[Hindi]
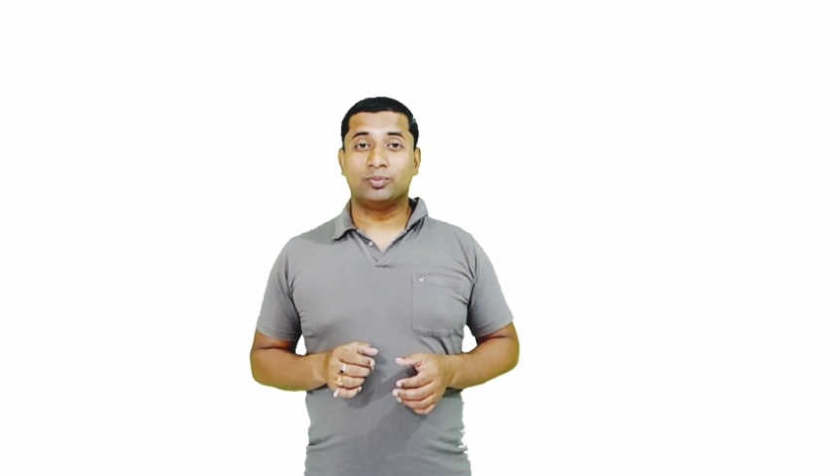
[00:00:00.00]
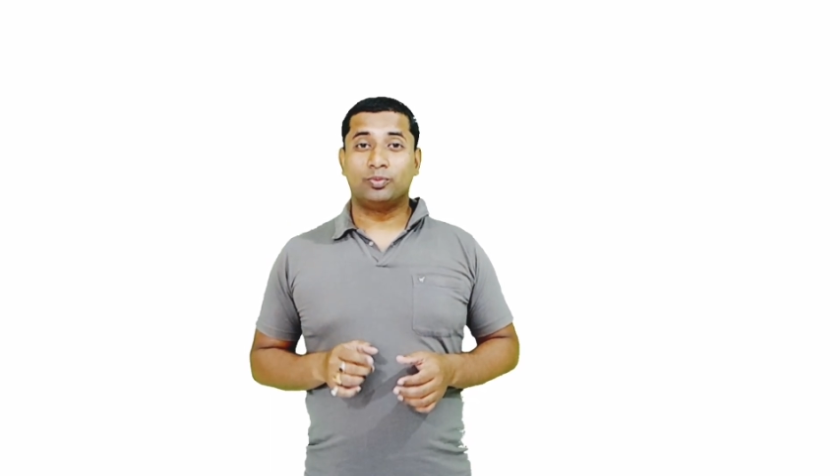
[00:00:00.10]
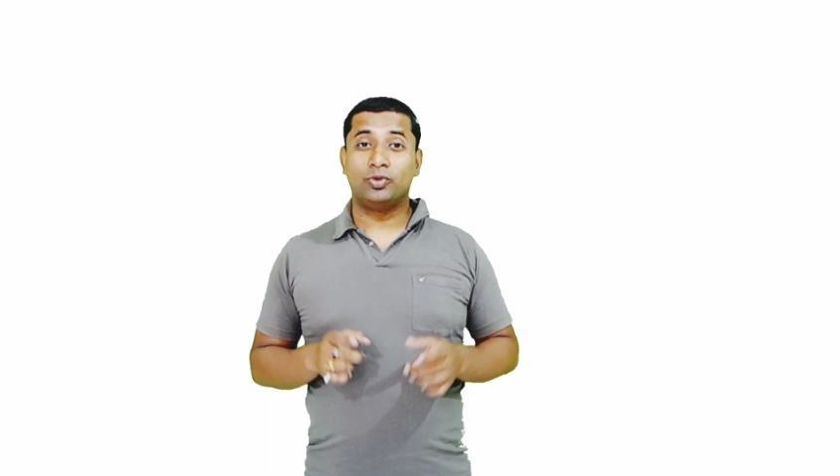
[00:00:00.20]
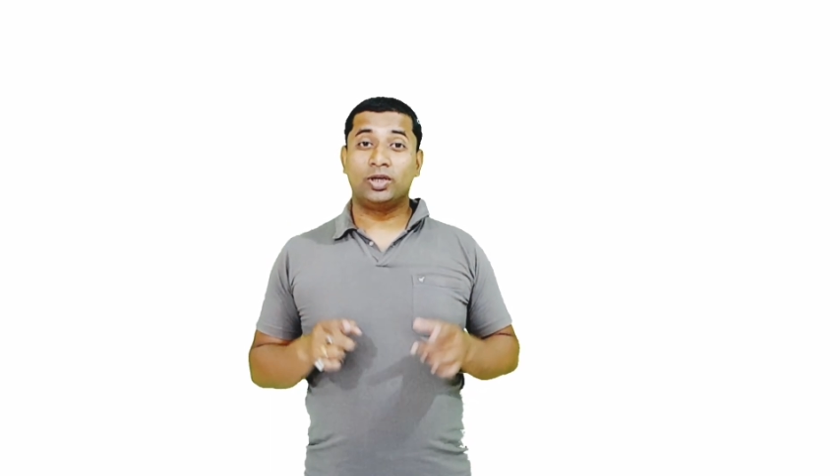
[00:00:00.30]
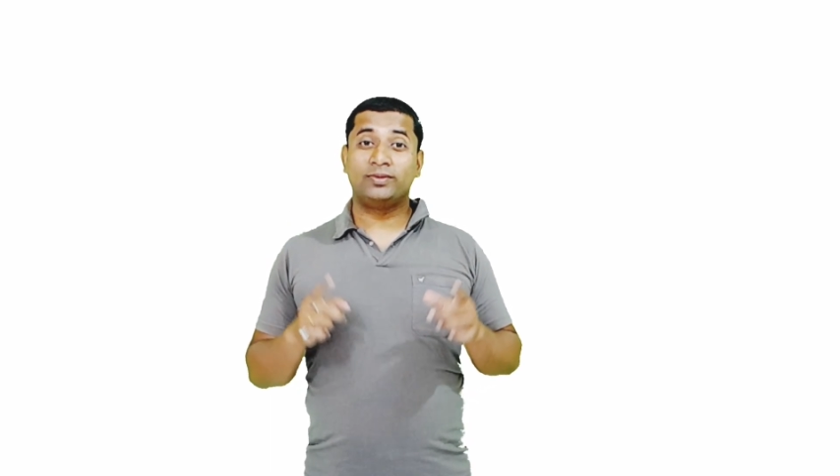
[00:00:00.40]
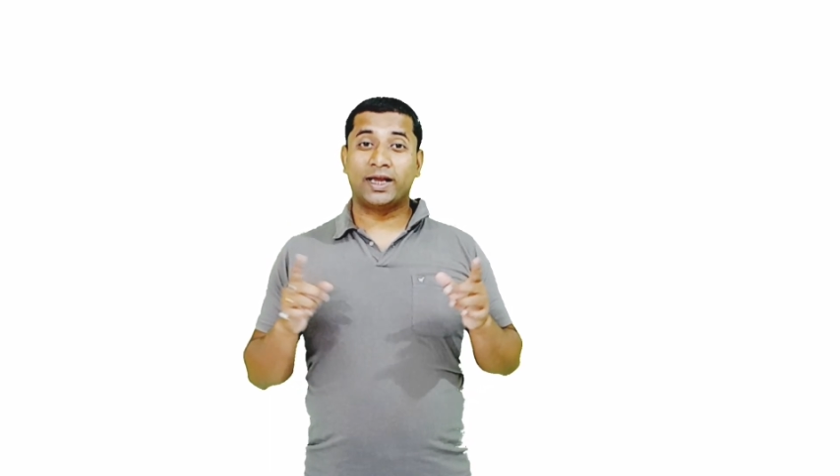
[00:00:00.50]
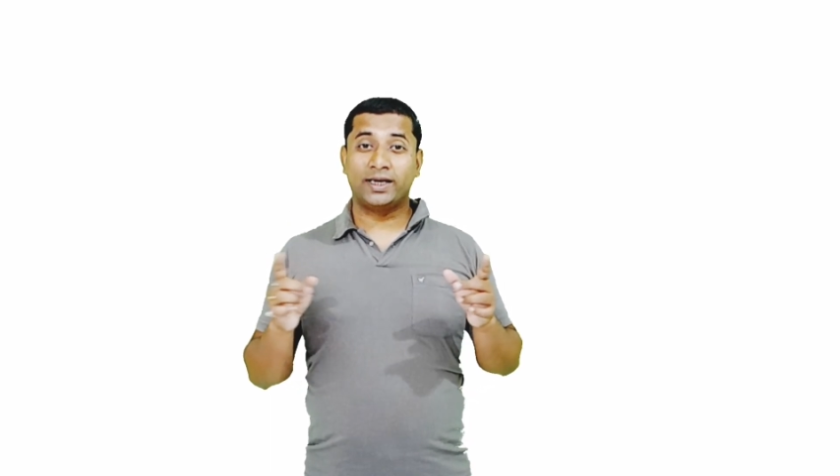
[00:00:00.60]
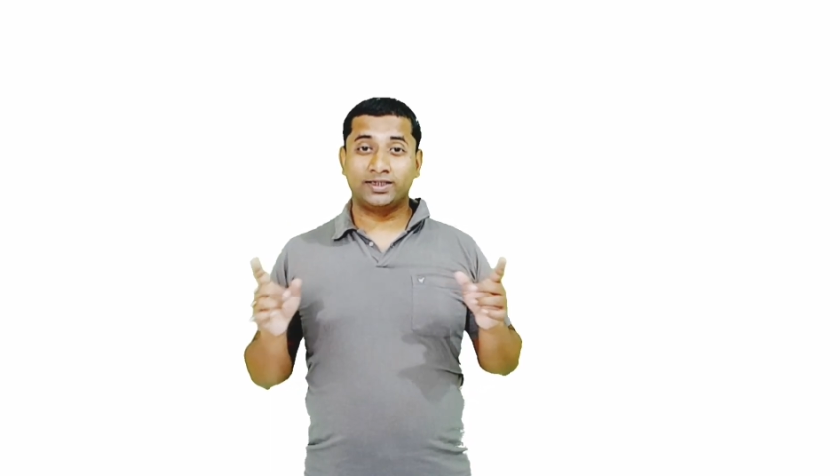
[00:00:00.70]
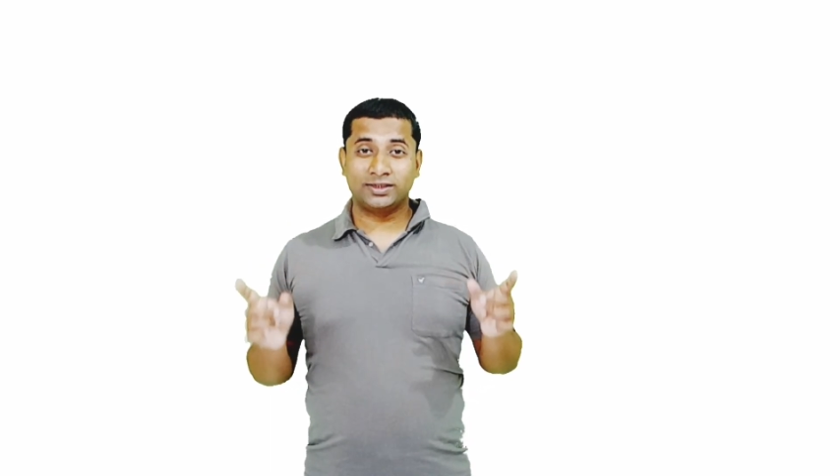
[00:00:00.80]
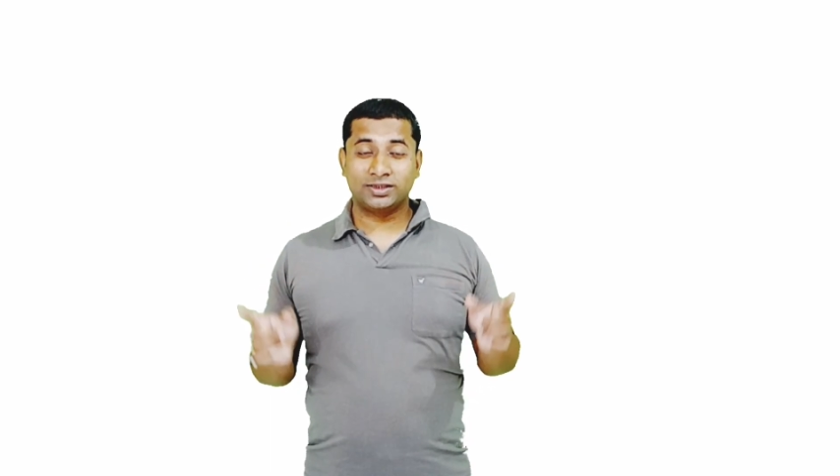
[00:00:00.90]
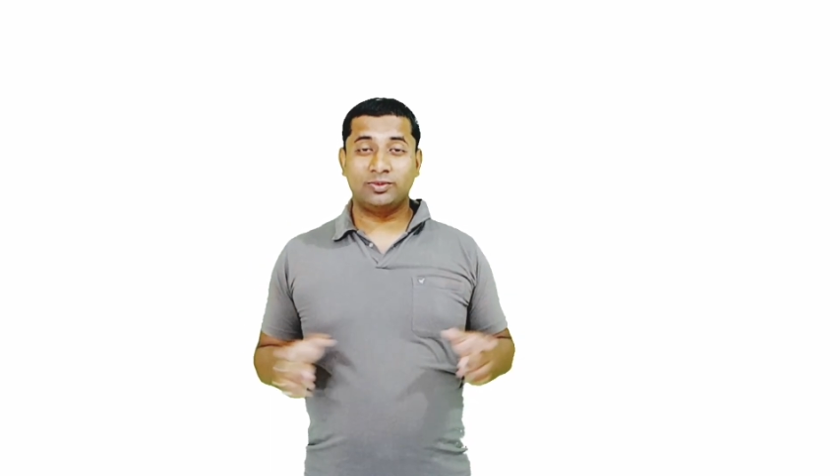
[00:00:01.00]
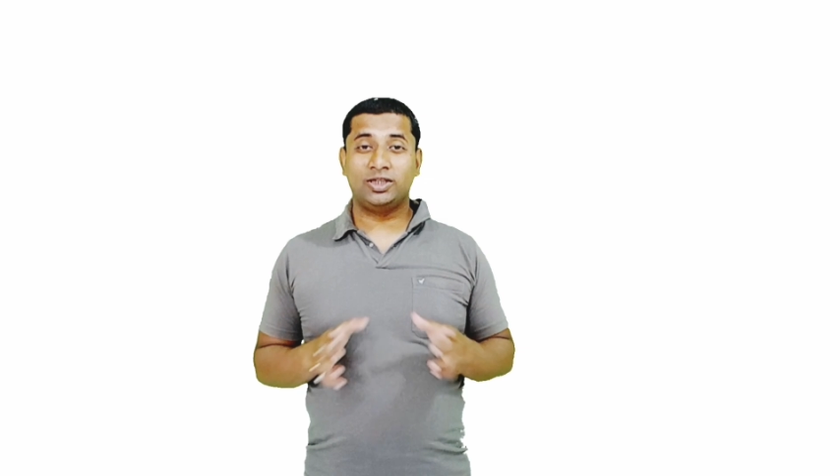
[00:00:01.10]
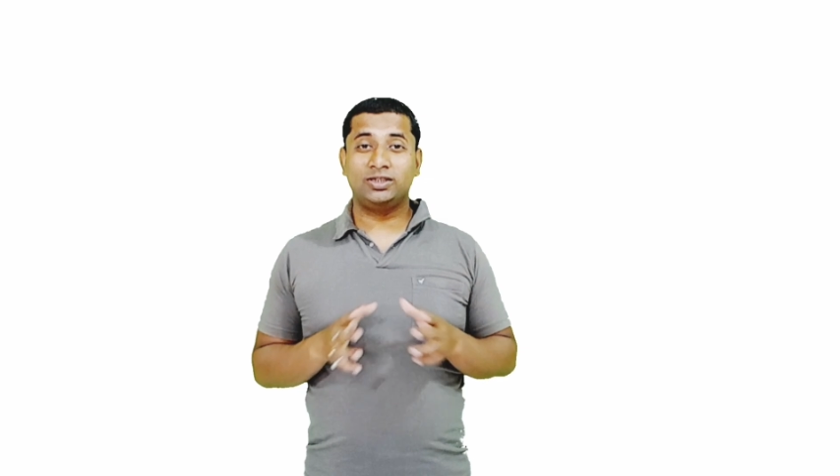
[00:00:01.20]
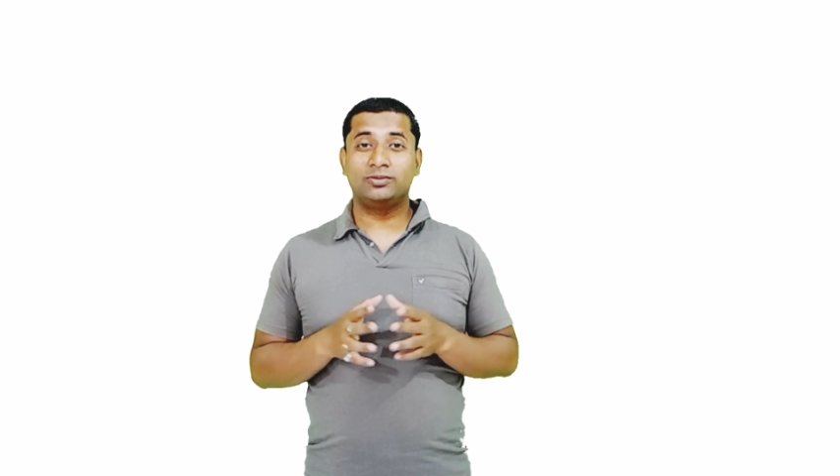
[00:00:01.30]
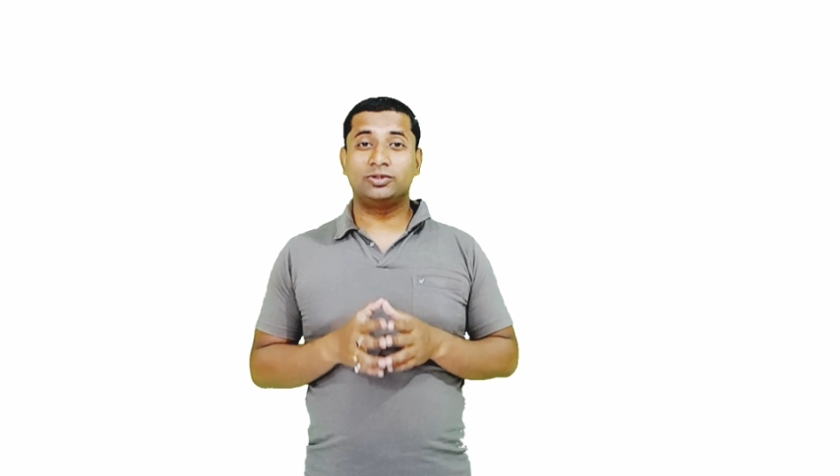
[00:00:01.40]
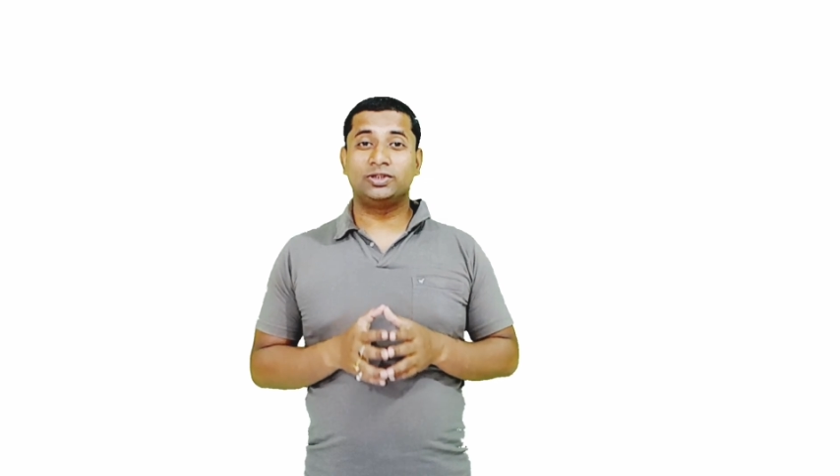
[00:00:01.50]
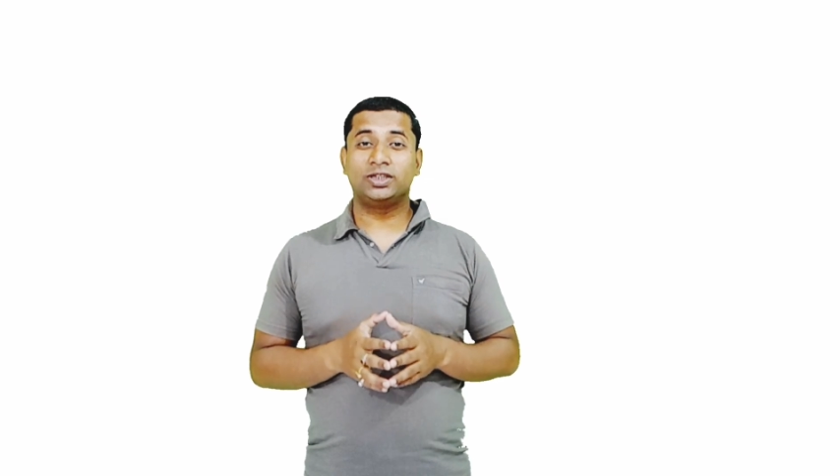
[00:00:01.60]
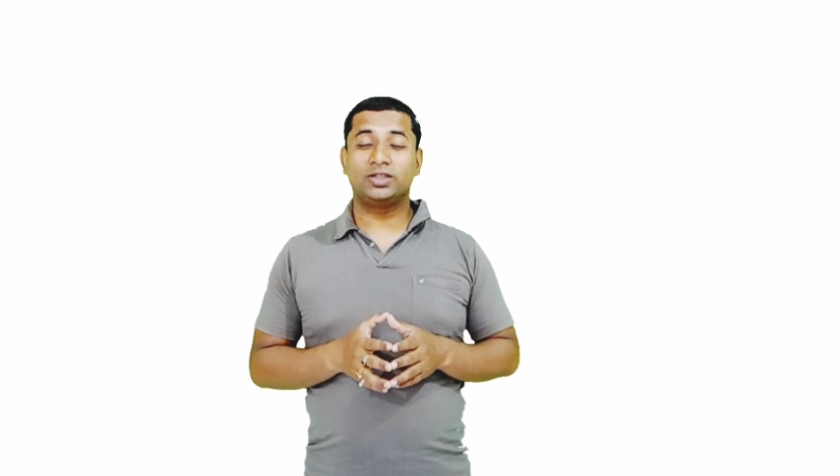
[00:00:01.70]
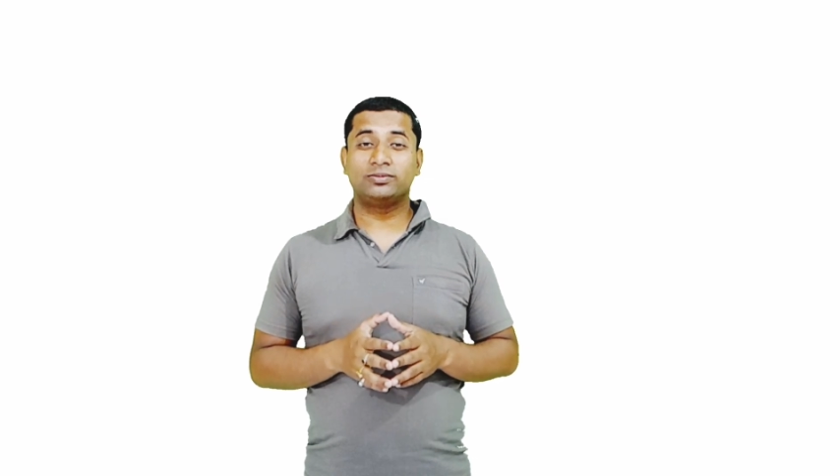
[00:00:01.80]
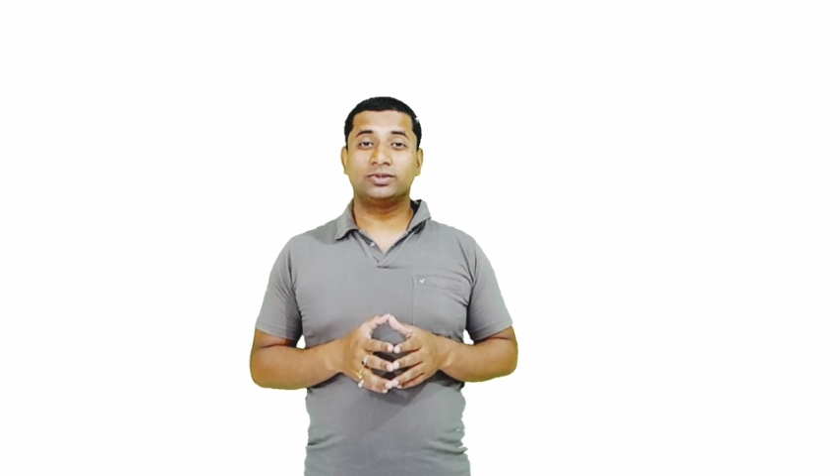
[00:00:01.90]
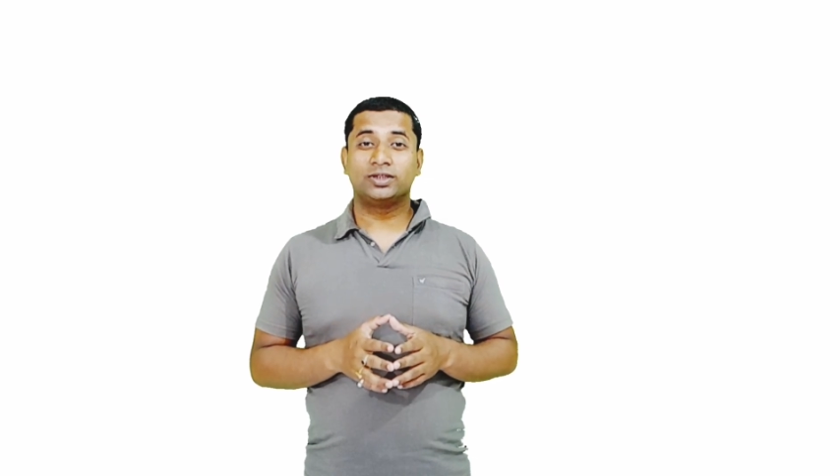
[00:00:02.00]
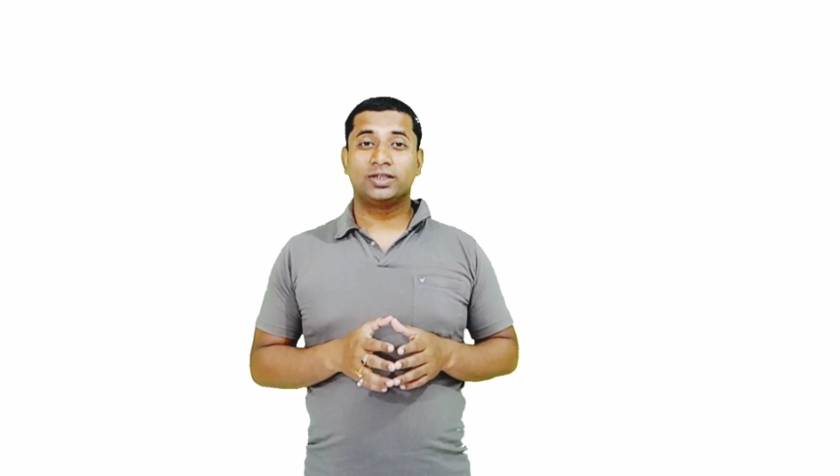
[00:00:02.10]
बोर्ड ऑफ डायरेक्टर्स की मीटिंग जो होती है तब